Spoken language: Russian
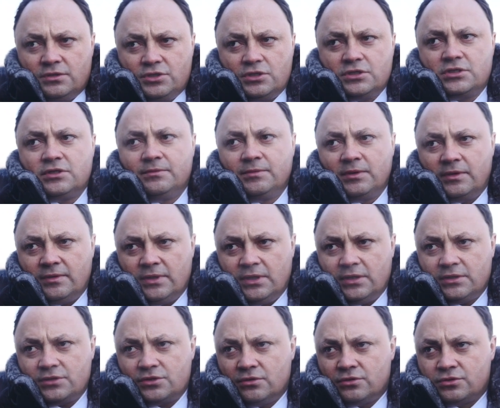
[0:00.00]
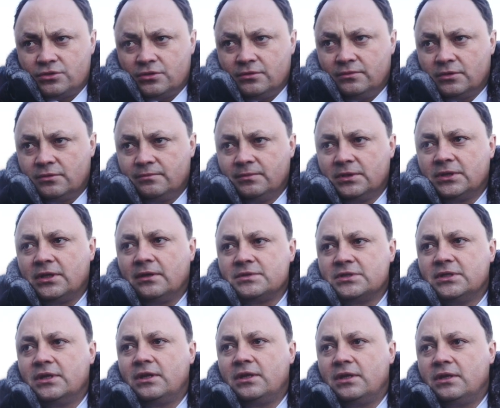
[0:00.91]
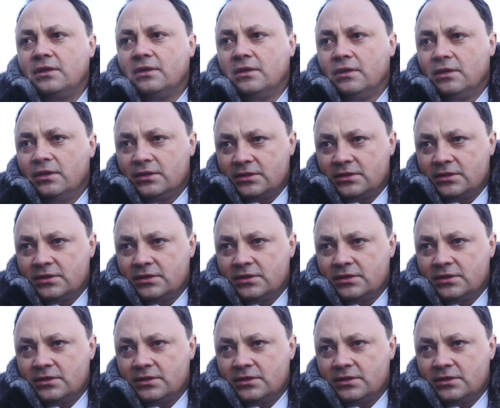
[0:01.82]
честь им хвала, то, что вот мы там сдали